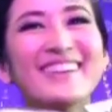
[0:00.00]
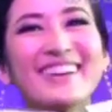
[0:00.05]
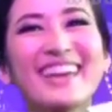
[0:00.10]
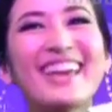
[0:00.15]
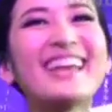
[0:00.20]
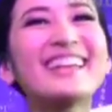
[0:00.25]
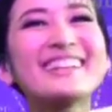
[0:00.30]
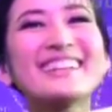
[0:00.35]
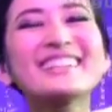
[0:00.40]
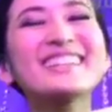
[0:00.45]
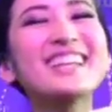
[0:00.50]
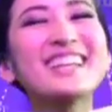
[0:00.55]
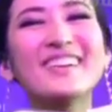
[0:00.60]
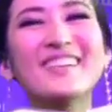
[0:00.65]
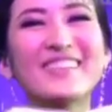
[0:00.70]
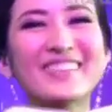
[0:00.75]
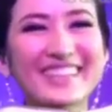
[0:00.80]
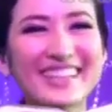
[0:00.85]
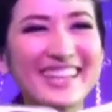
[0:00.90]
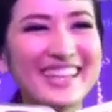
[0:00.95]
เคนก็ตล
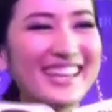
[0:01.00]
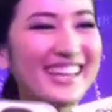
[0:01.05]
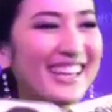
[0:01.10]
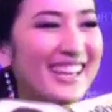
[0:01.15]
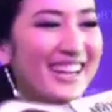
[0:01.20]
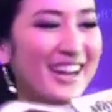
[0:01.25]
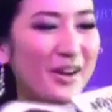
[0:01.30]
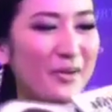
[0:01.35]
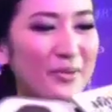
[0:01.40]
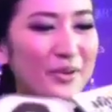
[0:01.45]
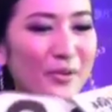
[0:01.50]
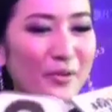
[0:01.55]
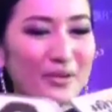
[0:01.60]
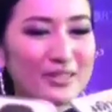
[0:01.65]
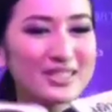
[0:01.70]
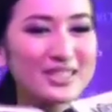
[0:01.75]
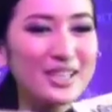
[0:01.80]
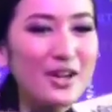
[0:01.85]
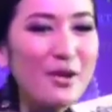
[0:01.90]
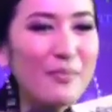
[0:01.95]
กดีเขาเป็นค
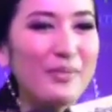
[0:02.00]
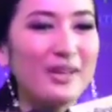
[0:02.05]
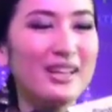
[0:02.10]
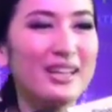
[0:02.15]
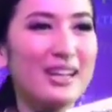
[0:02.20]
นชอบ